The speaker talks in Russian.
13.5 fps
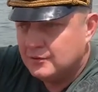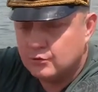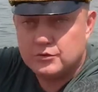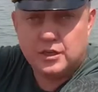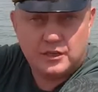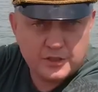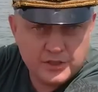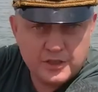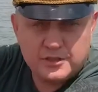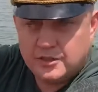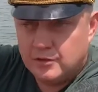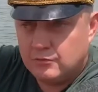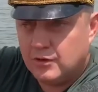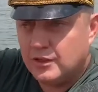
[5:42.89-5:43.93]
Ну, кстати, к
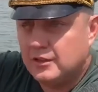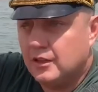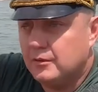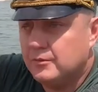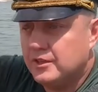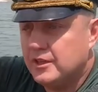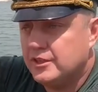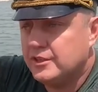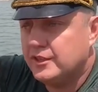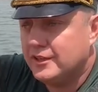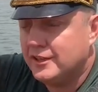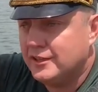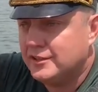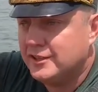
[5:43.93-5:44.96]
чести его отдал мне ящик
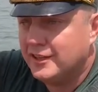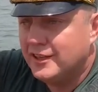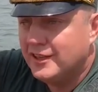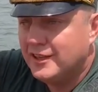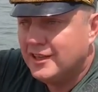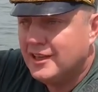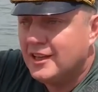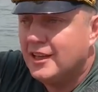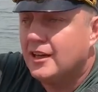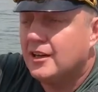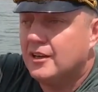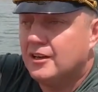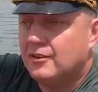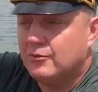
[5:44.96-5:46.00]
Хеннесси.
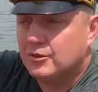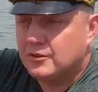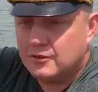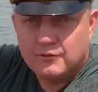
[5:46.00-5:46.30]
А, вот.